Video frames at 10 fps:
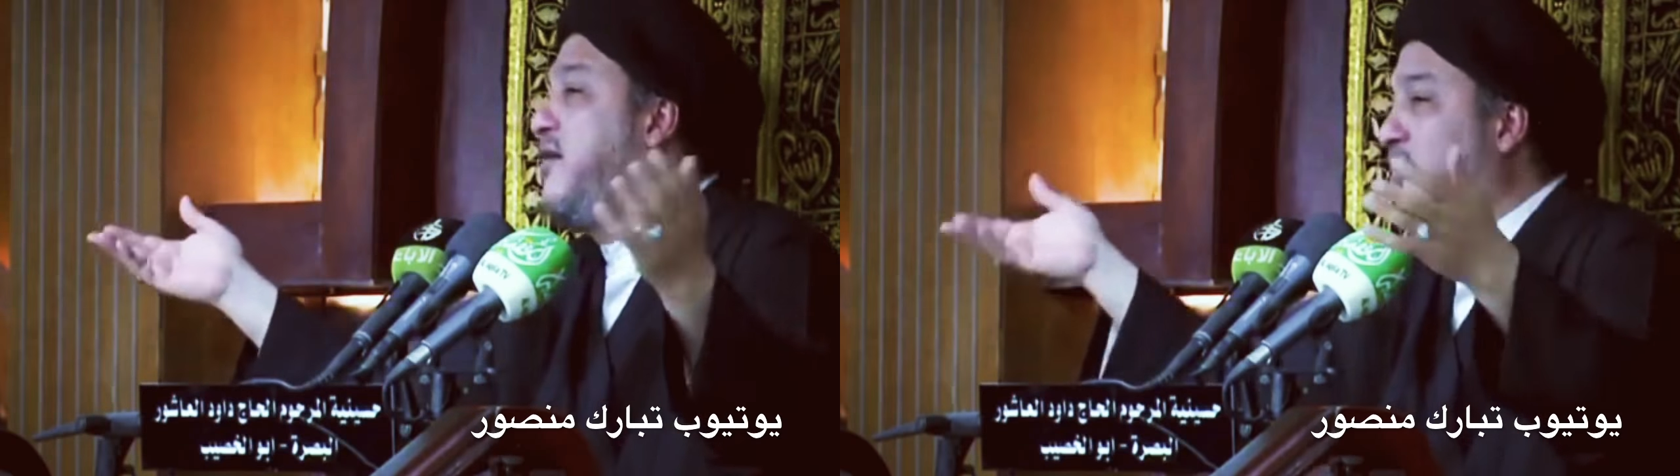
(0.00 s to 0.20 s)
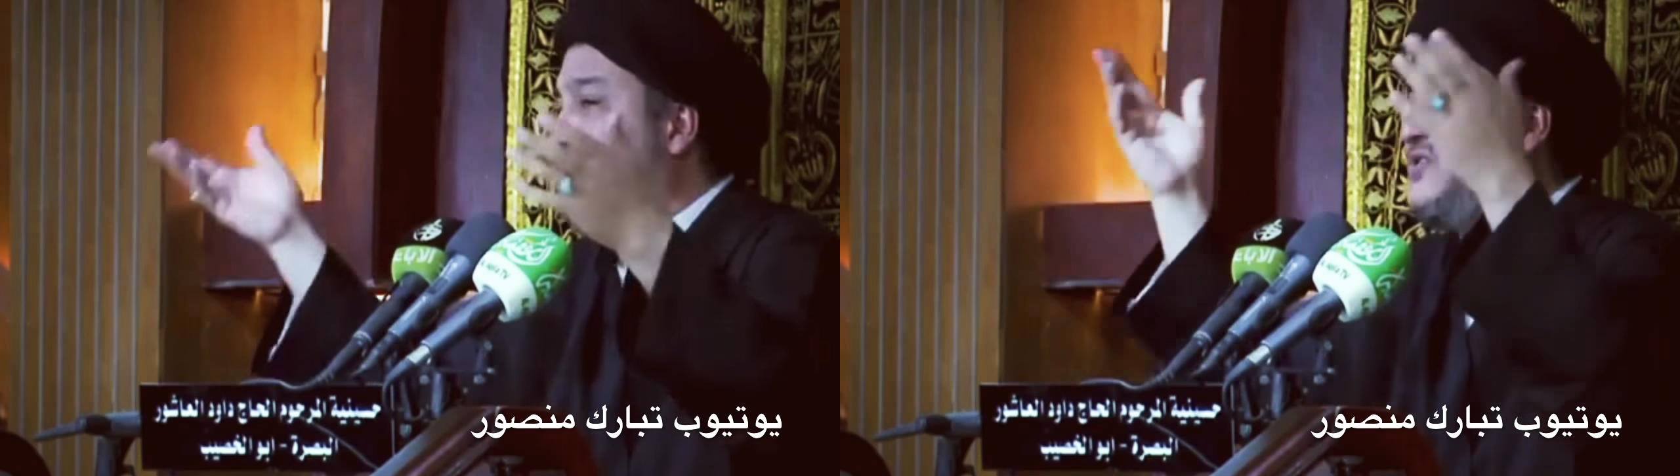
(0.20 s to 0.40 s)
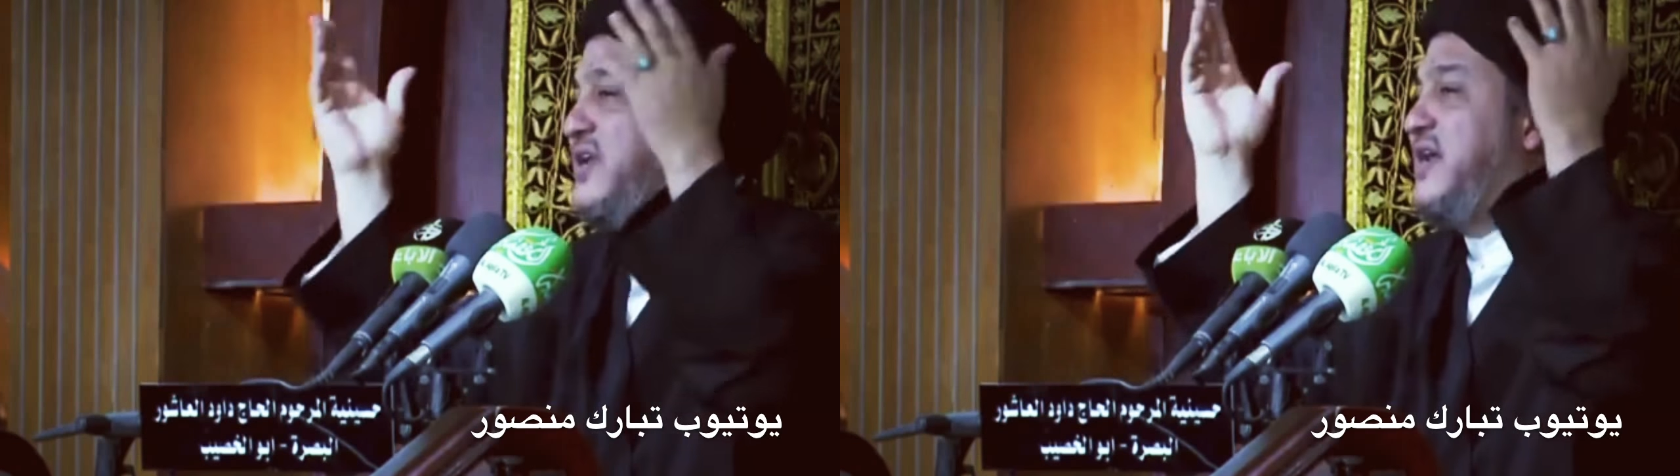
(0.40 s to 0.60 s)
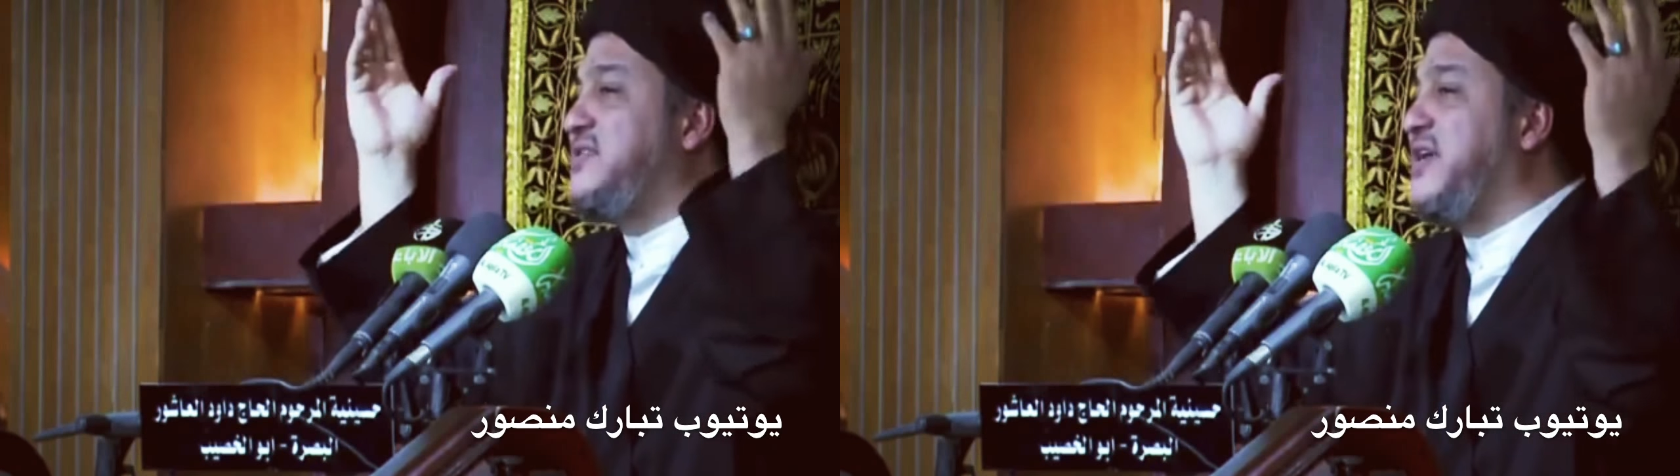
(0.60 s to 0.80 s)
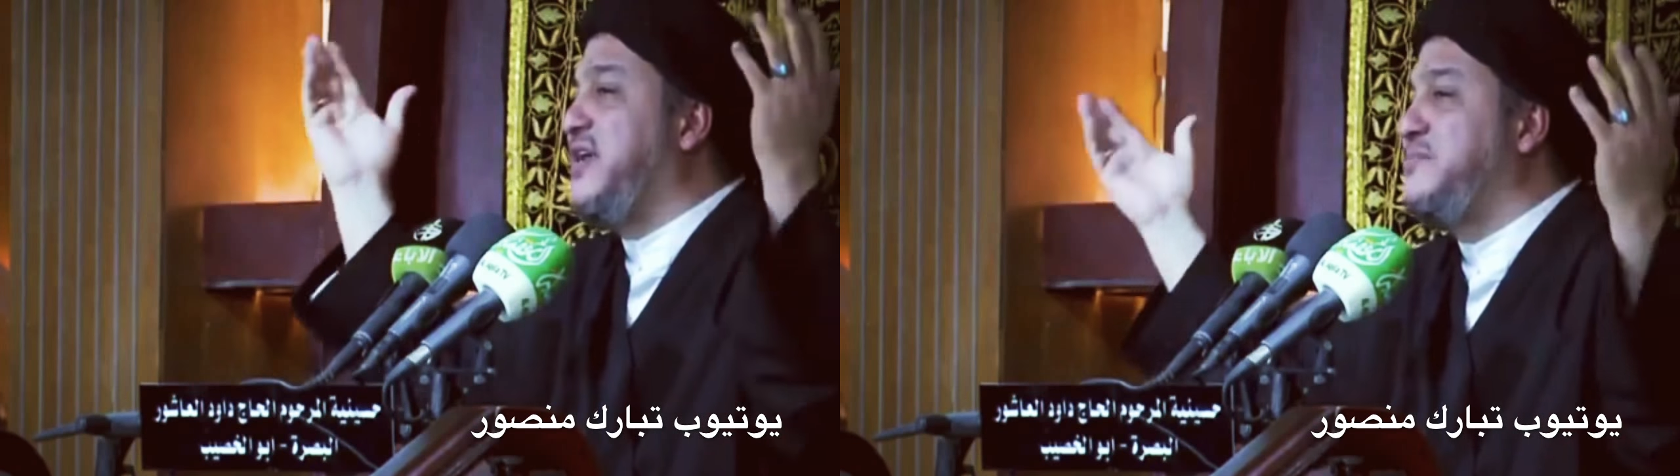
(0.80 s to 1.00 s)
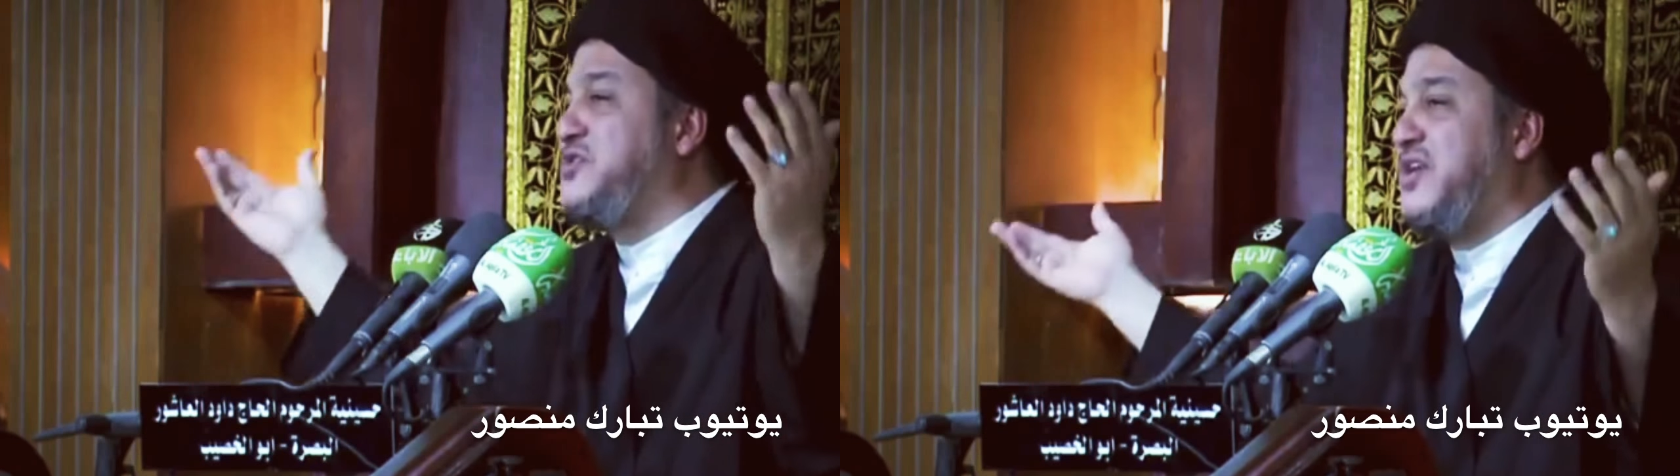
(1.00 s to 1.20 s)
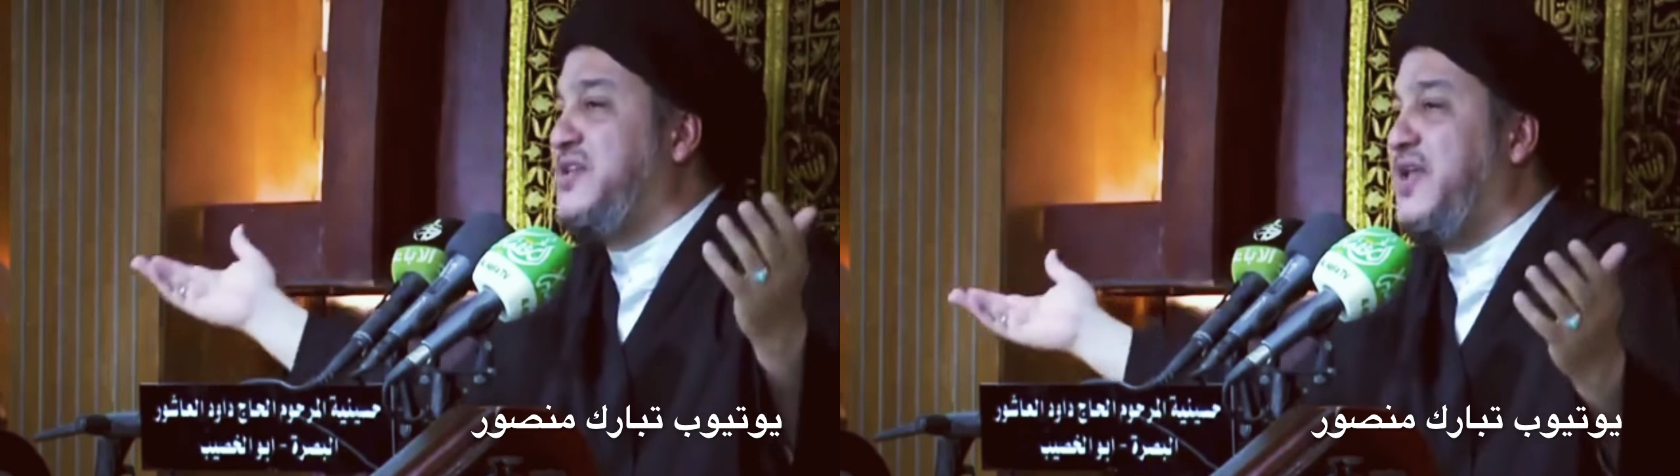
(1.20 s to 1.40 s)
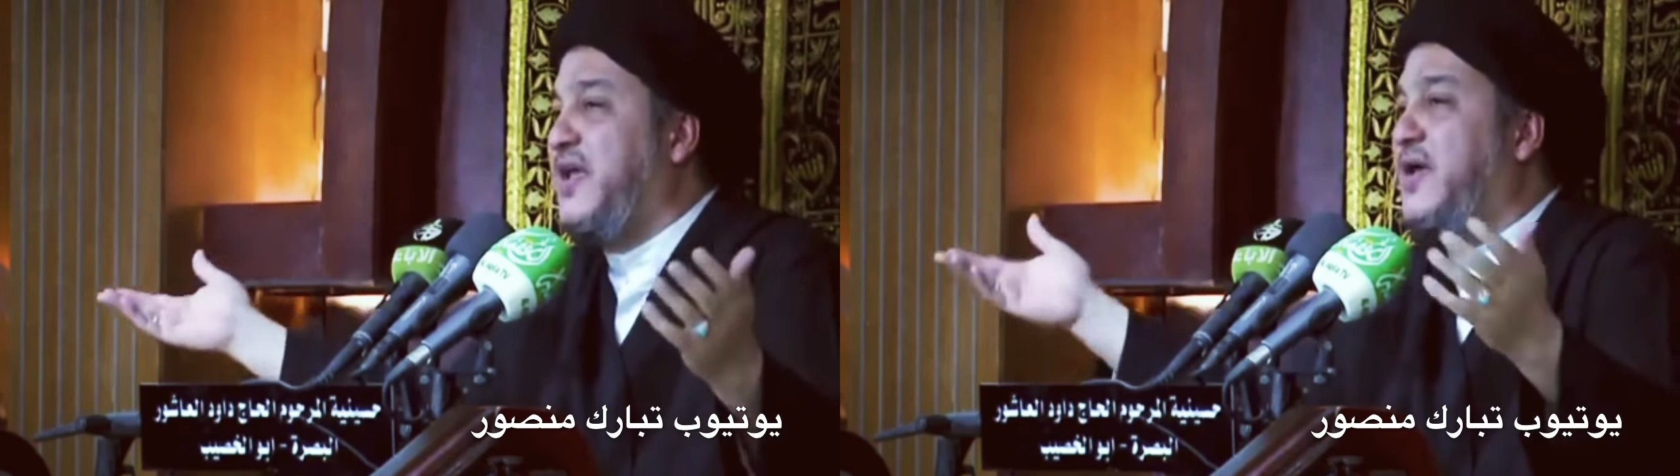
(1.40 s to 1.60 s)
الحسين هسه يم
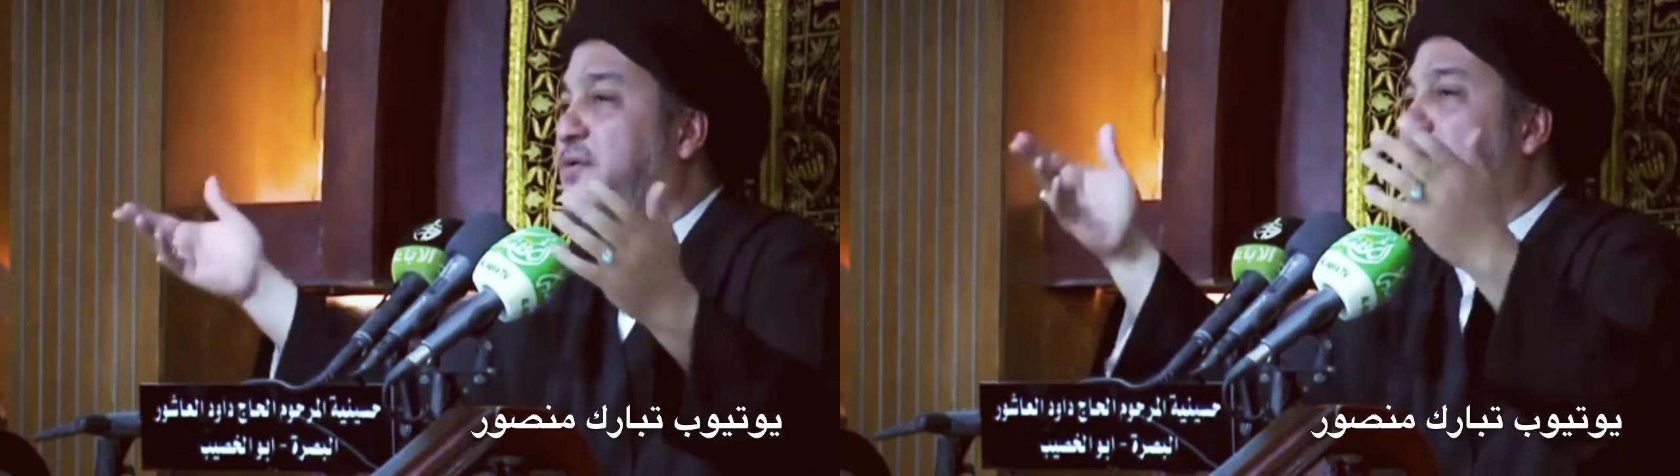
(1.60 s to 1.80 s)
جده